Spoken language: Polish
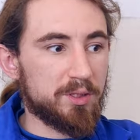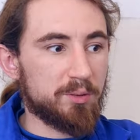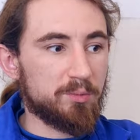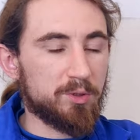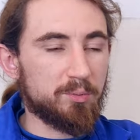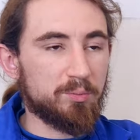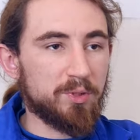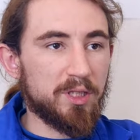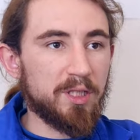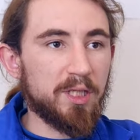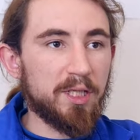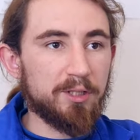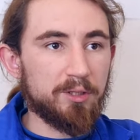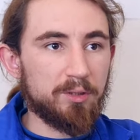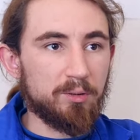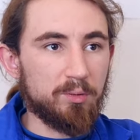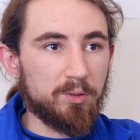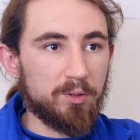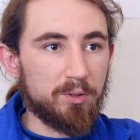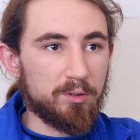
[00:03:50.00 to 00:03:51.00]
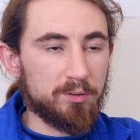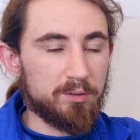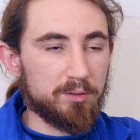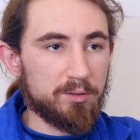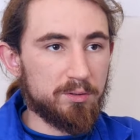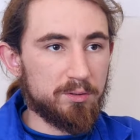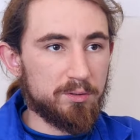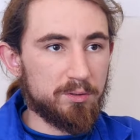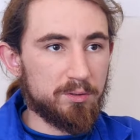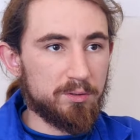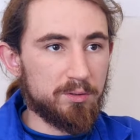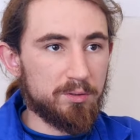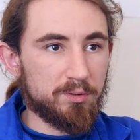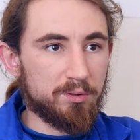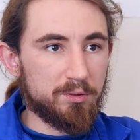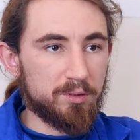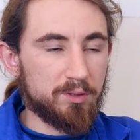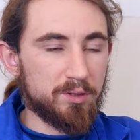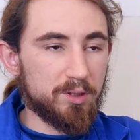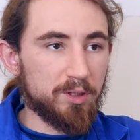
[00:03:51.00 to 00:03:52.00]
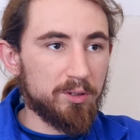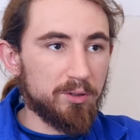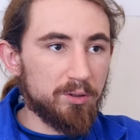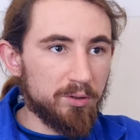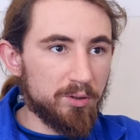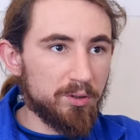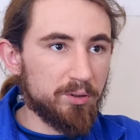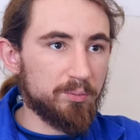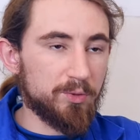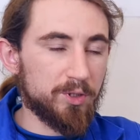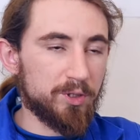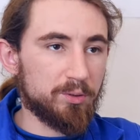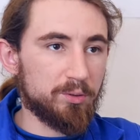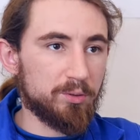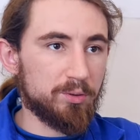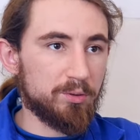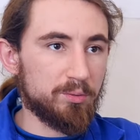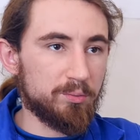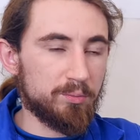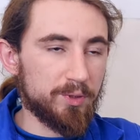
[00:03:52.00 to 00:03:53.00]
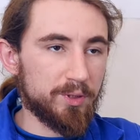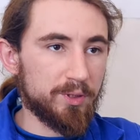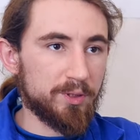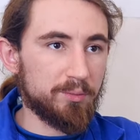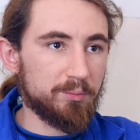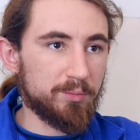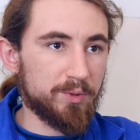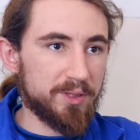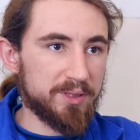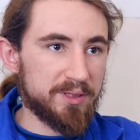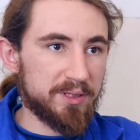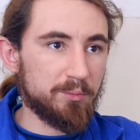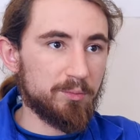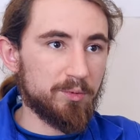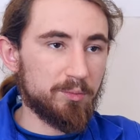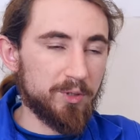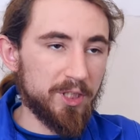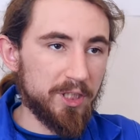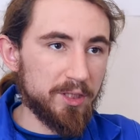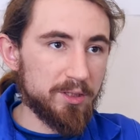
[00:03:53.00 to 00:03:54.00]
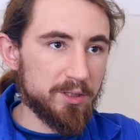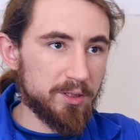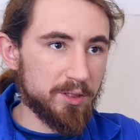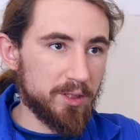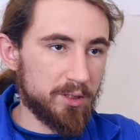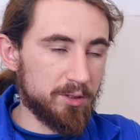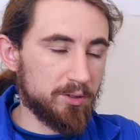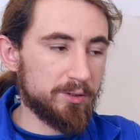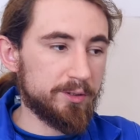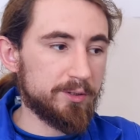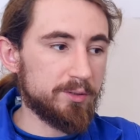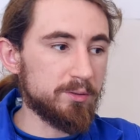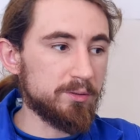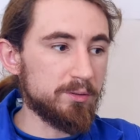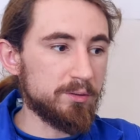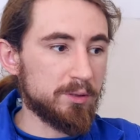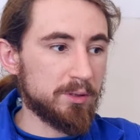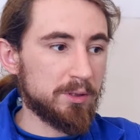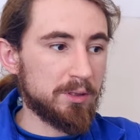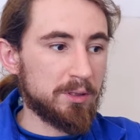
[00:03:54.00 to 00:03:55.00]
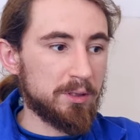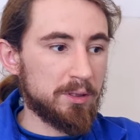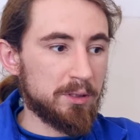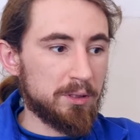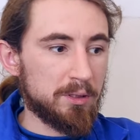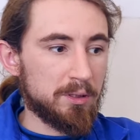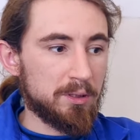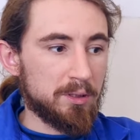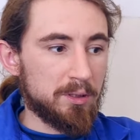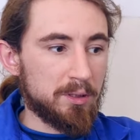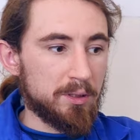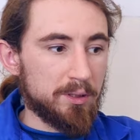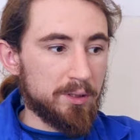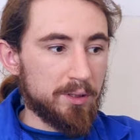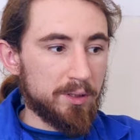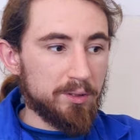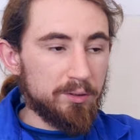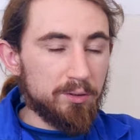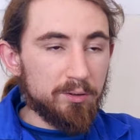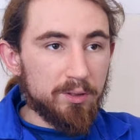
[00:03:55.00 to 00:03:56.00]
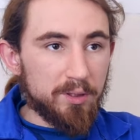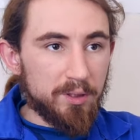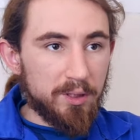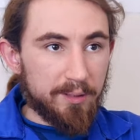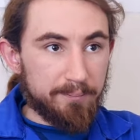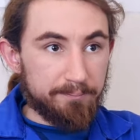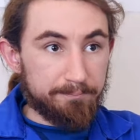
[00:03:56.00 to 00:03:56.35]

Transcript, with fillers: tam odbiegają od, e, od tej normy, którą my, my chcemy mieć na końcu. I to tyle.